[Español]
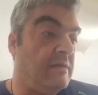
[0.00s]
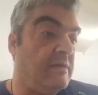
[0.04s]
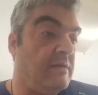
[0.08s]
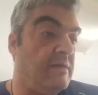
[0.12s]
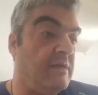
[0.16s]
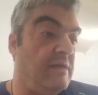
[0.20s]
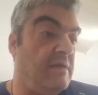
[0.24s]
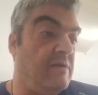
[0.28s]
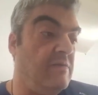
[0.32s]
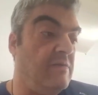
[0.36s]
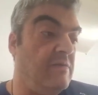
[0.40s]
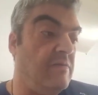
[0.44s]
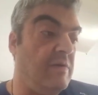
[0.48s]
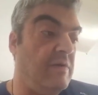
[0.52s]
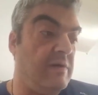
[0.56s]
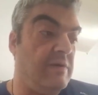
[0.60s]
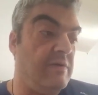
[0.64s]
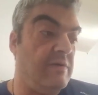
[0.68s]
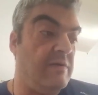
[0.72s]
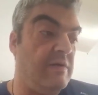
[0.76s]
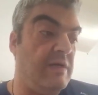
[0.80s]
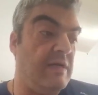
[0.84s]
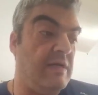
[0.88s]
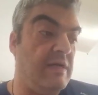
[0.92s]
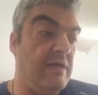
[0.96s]
Y
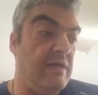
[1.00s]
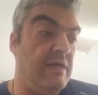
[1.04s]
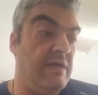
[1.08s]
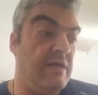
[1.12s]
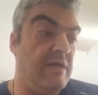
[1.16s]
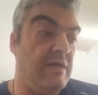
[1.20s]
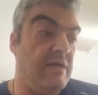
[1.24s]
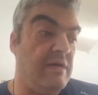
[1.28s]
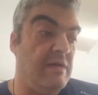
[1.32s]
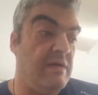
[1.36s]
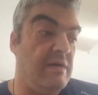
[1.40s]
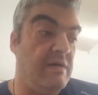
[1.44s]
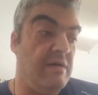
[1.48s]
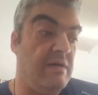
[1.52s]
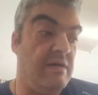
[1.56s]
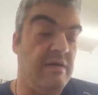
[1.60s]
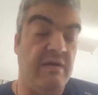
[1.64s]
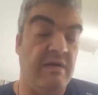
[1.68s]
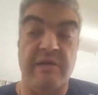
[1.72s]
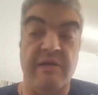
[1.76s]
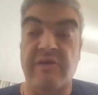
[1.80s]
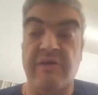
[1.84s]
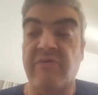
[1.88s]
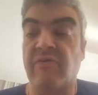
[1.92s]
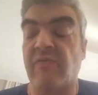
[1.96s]
bueno, el
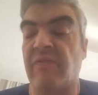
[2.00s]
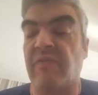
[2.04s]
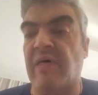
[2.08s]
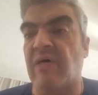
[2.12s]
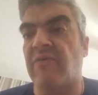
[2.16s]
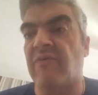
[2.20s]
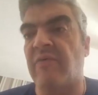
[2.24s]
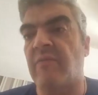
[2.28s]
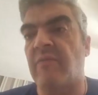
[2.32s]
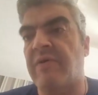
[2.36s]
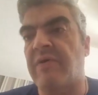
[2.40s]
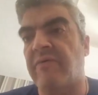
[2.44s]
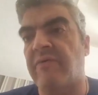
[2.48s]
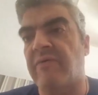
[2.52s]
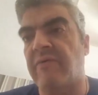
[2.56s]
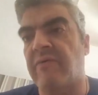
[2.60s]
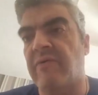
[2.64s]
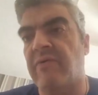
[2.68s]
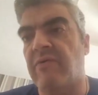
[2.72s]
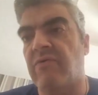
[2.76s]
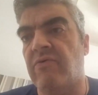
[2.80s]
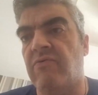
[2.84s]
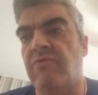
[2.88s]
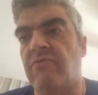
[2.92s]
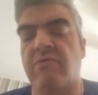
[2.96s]
resultado siempre ha
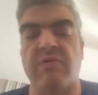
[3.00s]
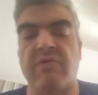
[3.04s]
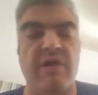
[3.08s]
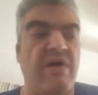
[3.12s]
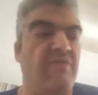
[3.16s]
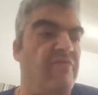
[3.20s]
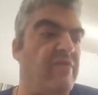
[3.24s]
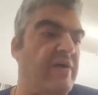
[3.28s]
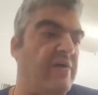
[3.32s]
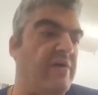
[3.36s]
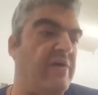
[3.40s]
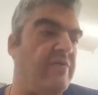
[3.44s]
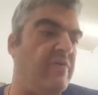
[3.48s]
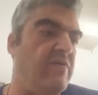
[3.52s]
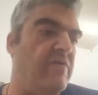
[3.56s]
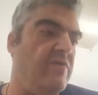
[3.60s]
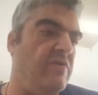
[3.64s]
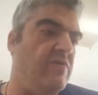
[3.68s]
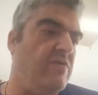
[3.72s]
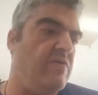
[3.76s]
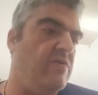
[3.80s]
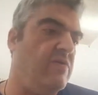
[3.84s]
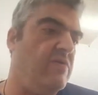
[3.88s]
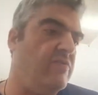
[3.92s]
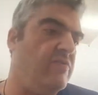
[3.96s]
sido un
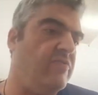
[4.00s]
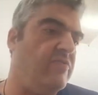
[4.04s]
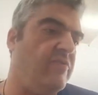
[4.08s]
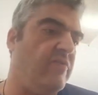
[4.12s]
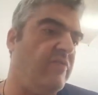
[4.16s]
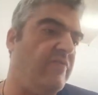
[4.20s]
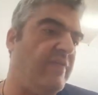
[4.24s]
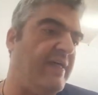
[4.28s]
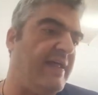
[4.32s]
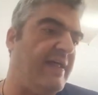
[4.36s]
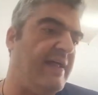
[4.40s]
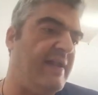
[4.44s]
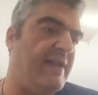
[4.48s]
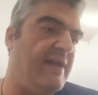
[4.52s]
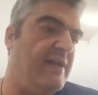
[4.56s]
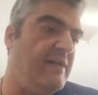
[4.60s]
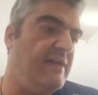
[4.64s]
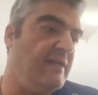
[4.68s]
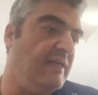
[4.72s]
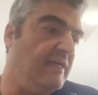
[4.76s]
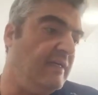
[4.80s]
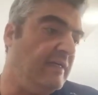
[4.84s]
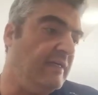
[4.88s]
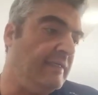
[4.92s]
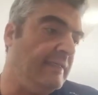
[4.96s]
naufragio total
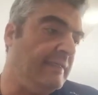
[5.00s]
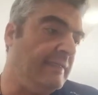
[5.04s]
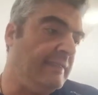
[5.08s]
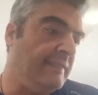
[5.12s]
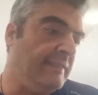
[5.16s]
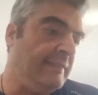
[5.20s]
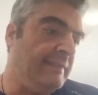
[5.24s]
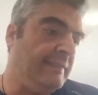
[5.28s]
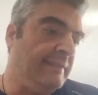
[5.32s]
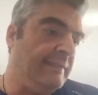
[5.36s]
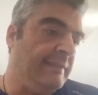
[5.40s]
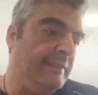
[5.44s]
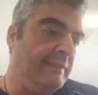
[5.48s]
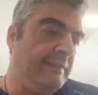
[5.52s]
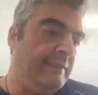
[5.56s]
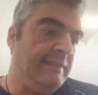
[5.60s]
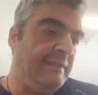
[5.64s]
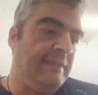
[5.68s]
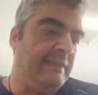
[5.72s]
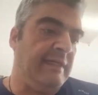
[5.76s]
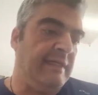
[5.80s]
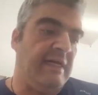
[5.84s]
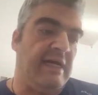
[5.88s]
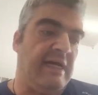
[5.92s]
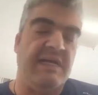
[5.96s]

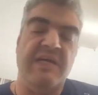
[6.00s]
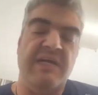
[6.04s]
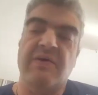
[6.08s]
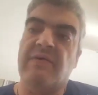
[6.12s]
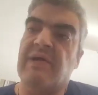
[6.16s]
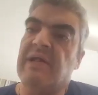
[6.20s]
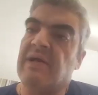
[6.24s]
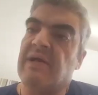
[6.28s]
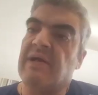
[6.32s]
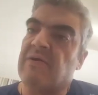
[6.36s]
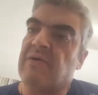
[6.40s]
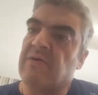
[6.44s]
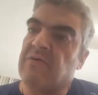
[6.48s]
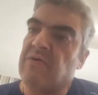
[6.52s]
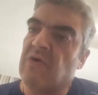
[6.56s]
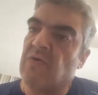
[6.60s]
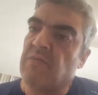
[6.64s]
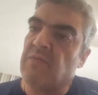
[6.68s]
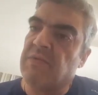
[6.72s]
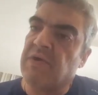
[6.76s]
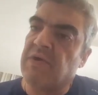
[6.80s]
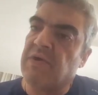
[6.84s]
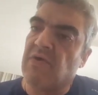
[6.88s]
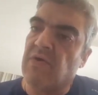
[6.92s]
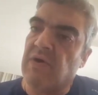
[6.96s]
a nivel
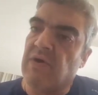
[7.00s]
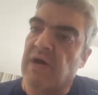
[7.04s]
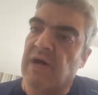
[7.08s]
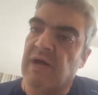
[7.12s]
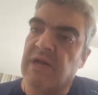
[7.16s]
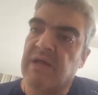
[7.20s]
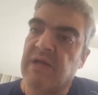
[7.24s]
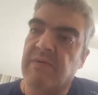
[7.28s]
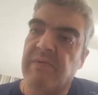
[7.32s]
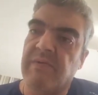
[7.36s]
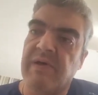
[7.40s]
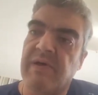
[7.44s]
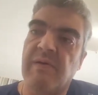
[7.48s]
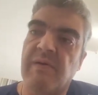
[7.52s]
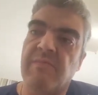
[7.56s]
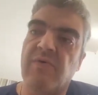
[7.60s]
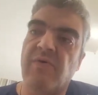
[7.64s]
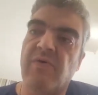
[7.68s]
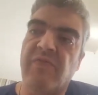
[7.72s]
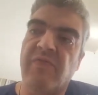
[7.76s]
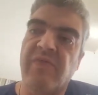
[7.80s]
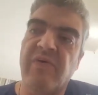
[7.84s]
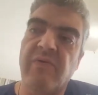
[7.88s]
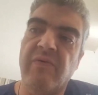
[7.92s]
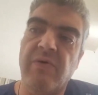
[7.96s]
económico, a nivel
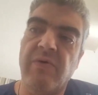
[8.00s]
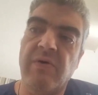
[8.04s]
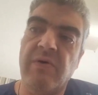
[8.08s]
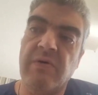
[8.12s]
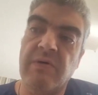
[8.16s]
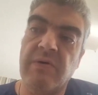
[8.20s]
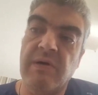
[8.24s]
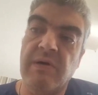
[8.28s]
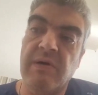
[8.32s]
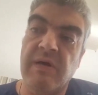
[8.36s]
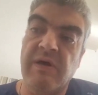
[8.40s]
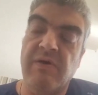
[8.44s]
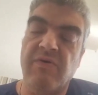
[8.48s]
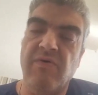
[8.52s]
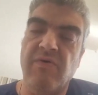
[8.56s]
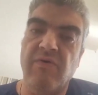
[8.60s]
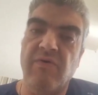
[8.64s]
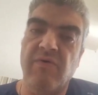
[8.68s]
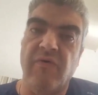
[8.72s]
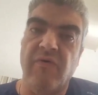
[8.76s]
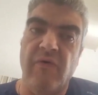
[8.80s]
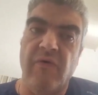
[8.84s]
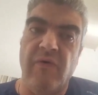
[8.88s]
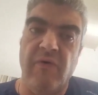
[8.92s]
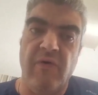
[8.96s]
emotivo,
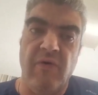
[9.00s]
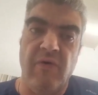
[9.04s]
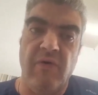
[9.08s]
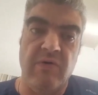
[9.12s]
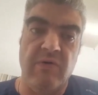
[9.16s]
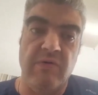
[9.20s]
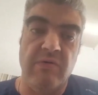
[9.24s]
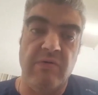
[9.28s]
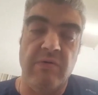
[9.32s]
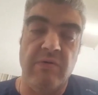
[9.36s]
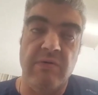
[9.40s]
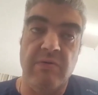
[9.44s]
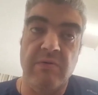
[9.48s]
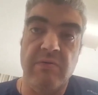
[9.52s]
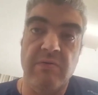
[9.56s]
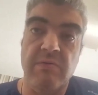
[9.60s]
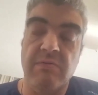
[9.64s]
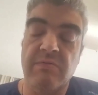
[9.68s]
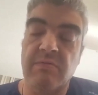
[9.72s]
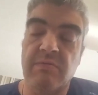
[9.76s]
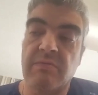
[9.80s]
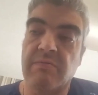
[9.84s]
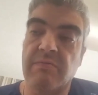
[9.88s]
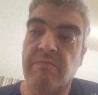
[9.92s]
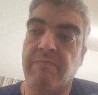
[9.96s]
incluso
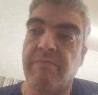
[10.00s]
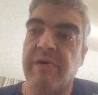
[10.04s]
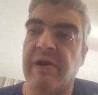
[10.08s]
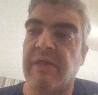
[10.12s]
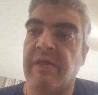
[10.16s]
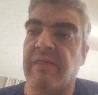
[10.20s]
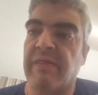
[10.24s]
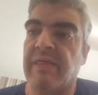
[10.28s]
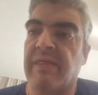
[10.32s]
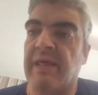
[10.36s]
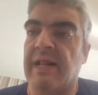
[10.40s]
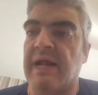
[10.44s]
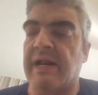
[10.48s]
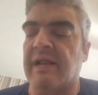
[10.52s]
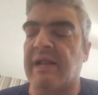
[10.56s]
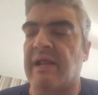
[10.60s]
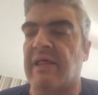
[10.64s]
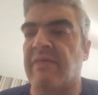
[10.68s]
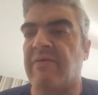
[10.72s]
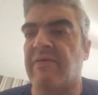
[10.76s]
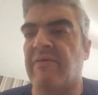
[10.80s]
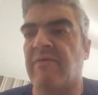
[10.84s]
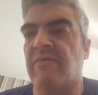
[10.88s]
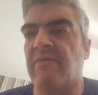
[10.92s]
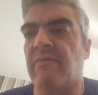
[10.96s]
perdí la
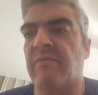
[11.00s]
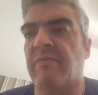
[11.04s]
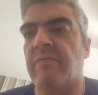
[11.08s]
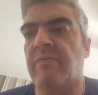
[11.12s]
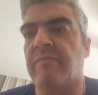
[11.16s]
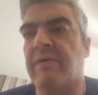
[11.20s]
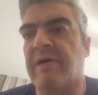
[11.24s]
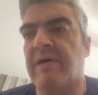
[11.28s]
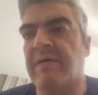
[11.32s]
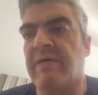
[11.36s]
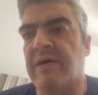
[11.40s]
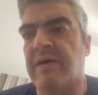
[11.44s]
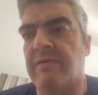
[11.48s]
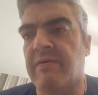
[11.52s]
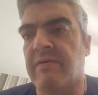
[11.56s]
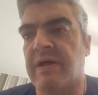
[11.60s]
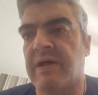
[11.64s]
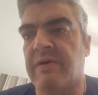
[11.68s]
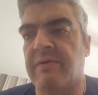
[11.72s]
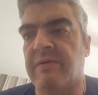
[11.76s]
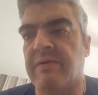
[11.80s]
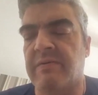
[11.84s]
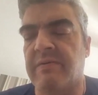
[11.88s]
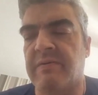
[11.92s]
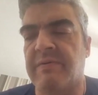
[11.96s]
relación con mi padre
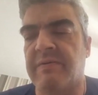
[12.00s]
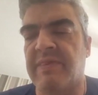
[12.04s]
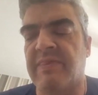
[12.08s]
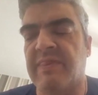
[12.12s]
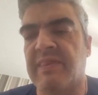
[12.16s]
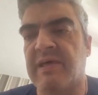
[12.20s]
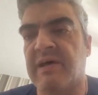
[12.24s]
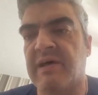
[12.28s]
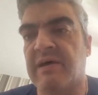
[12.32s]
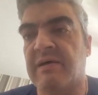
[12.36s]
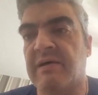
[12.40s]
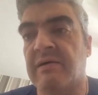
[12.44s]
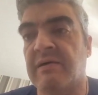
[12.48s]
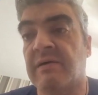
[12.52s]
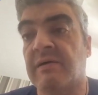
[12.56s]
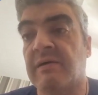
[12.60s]
brevemente